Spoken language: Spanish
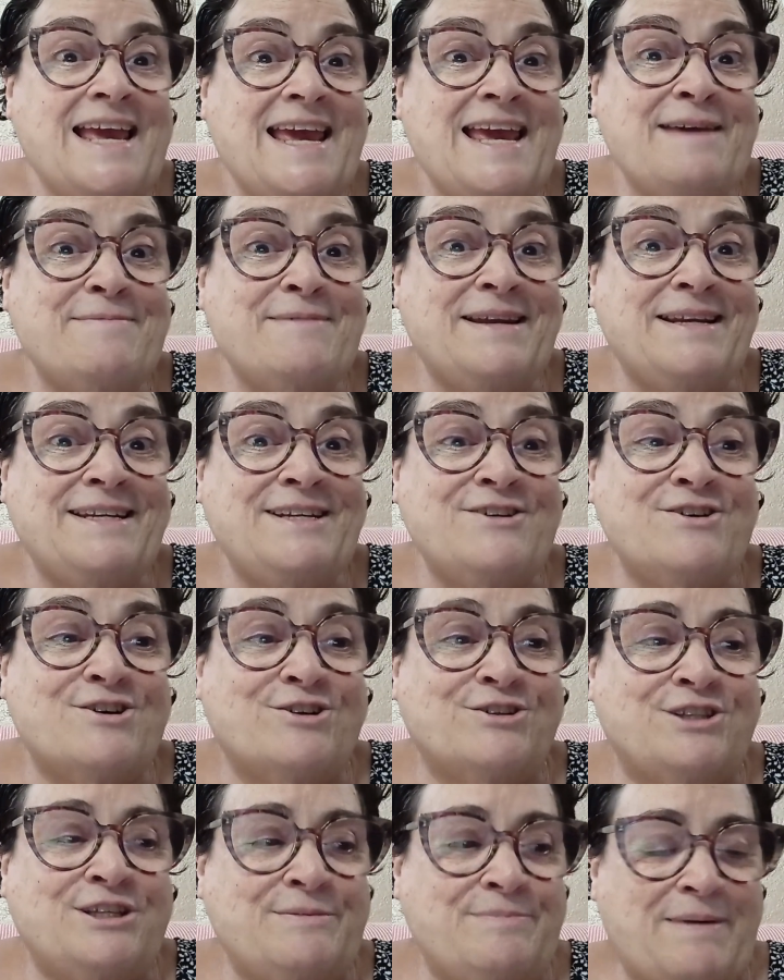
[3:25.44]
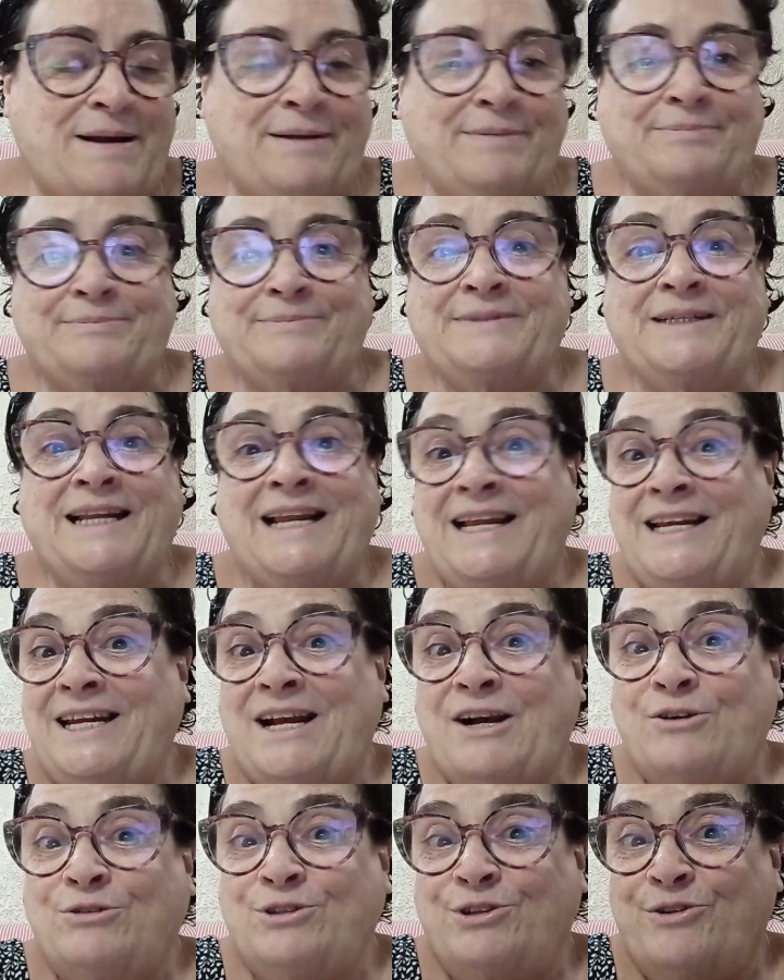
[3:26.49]
he venido constipado del
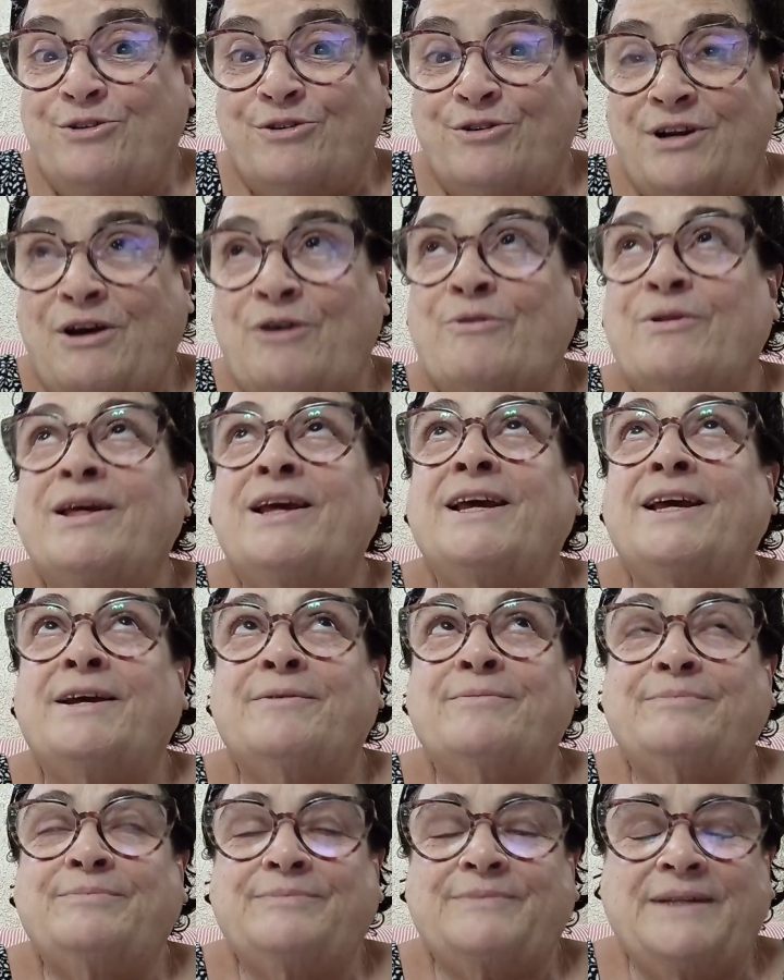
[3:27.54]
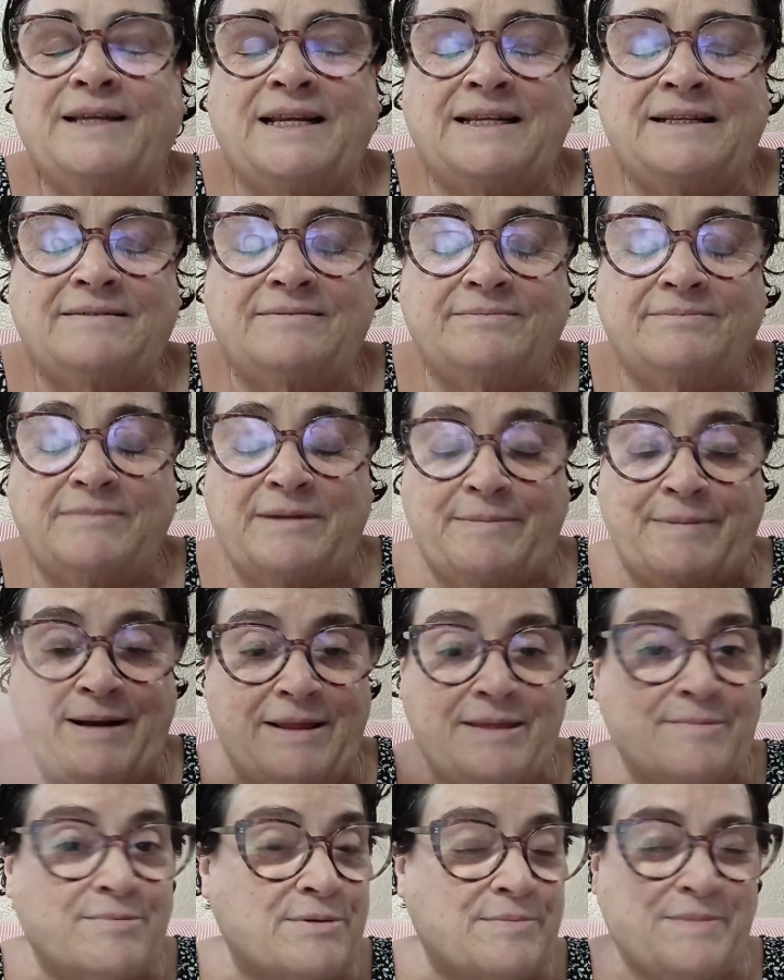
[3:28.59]
aire acondicionado, de, me
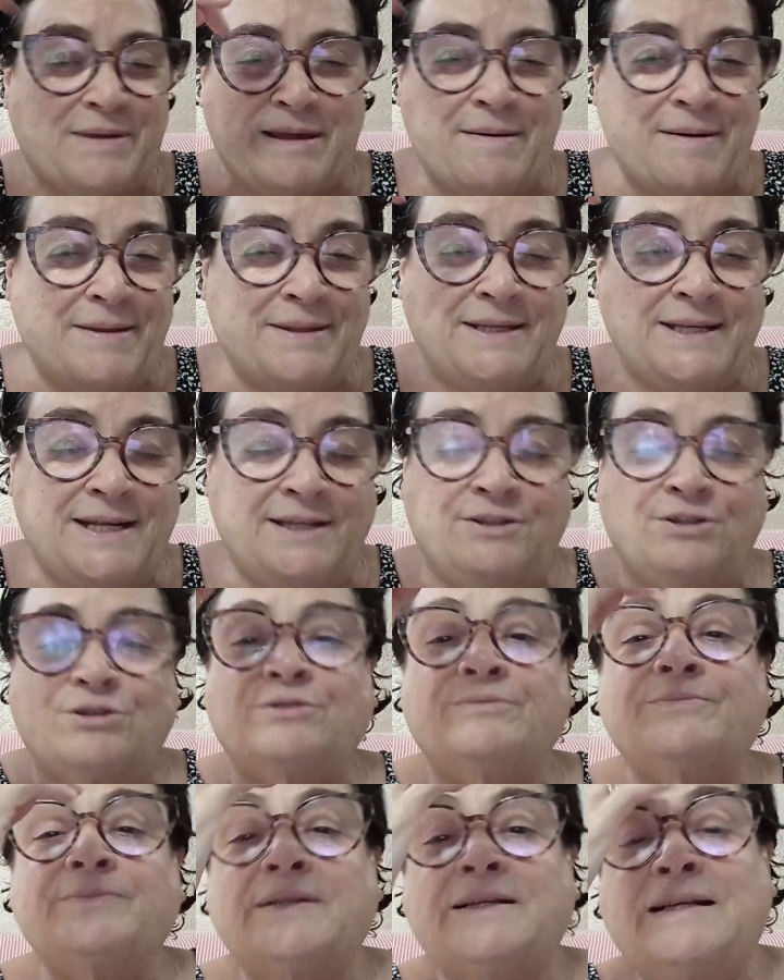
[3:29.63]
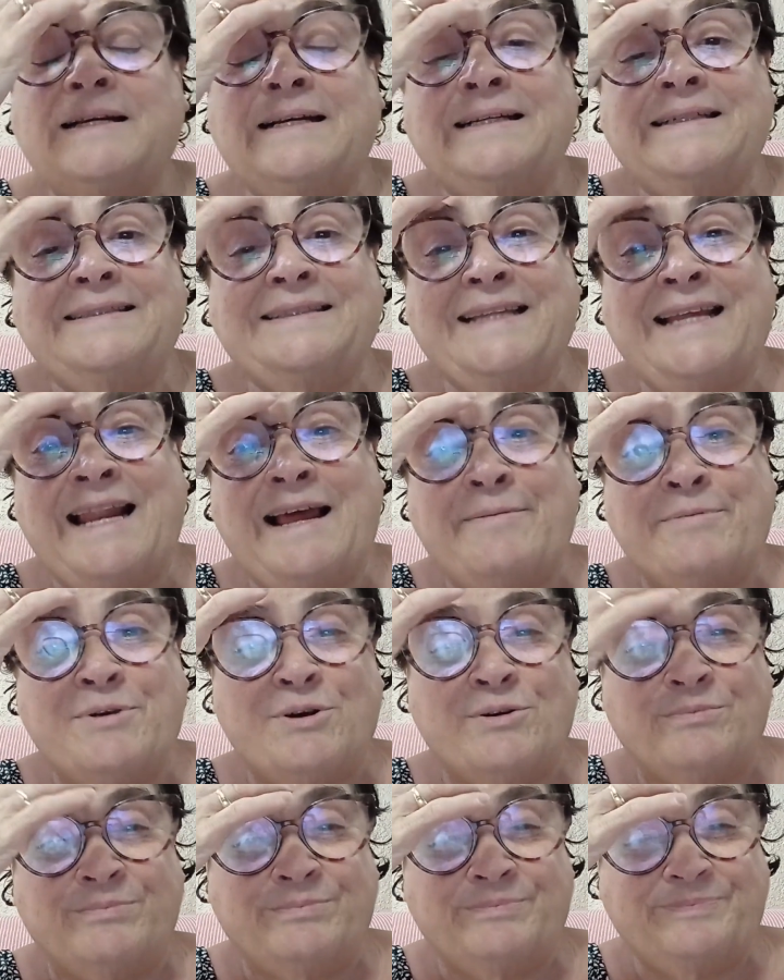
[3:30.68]
parece porque me daba directo del
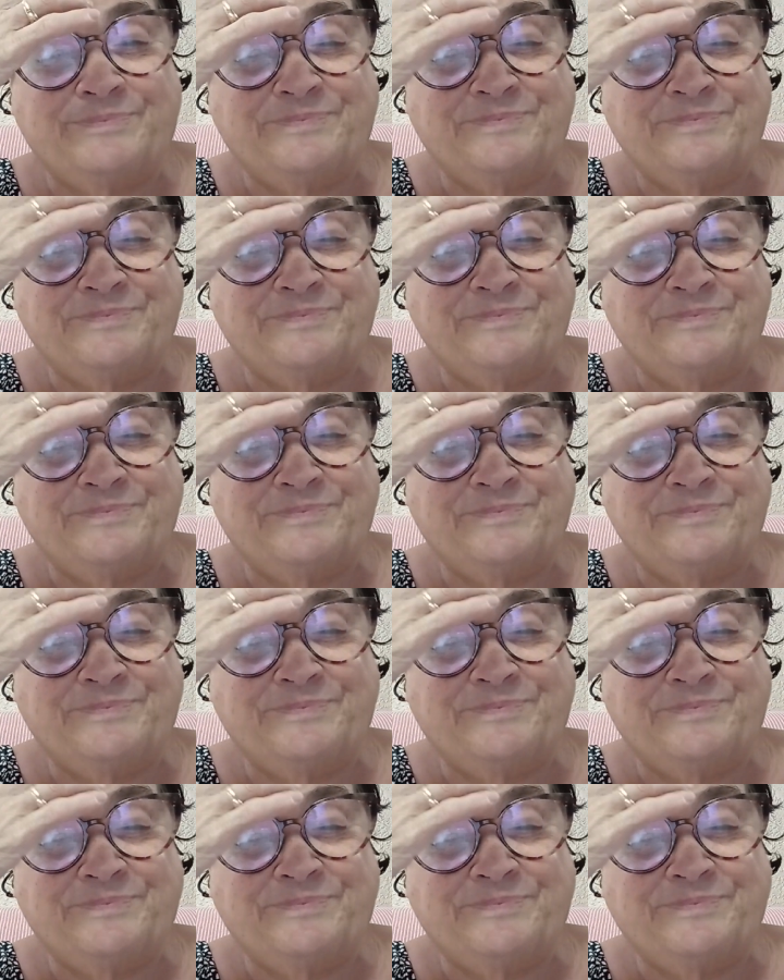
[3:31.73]
avión.